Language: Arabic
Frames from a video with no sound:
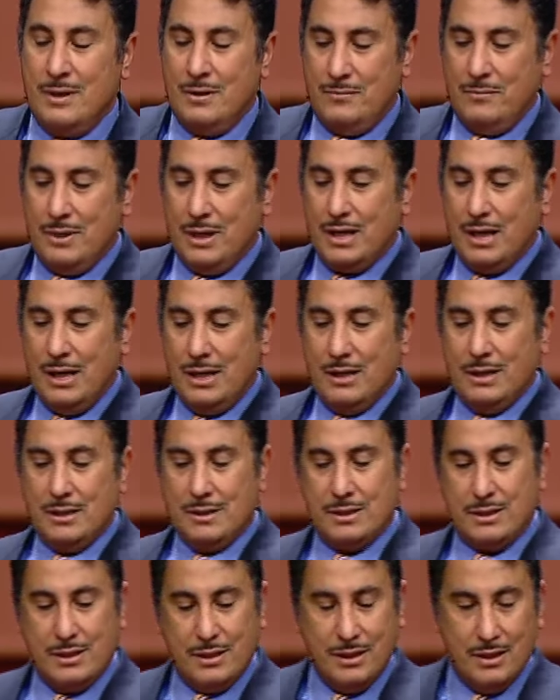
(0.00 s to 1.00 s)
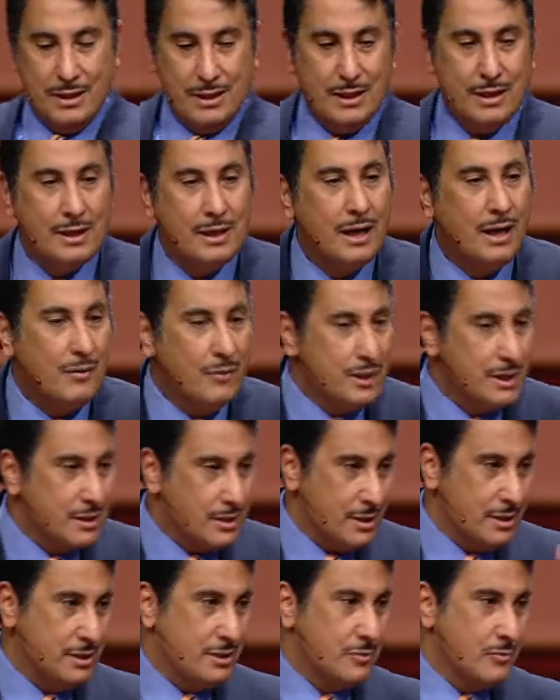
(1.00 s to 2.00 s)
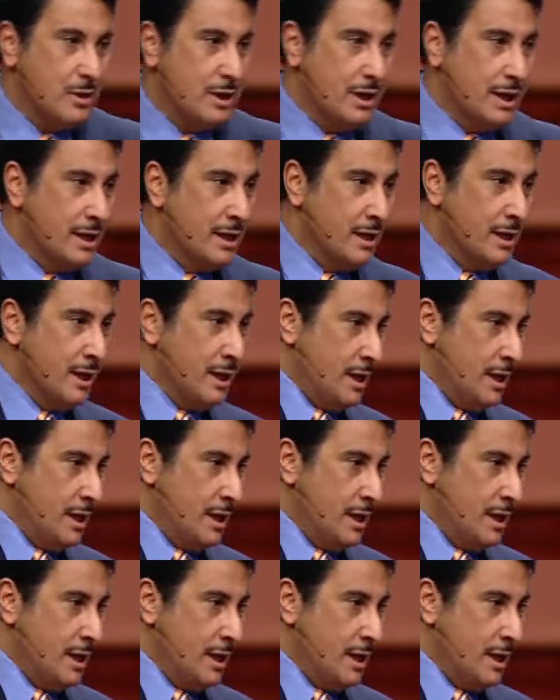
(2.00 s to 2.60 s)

علشان أنا عاوز أقول لكم ليه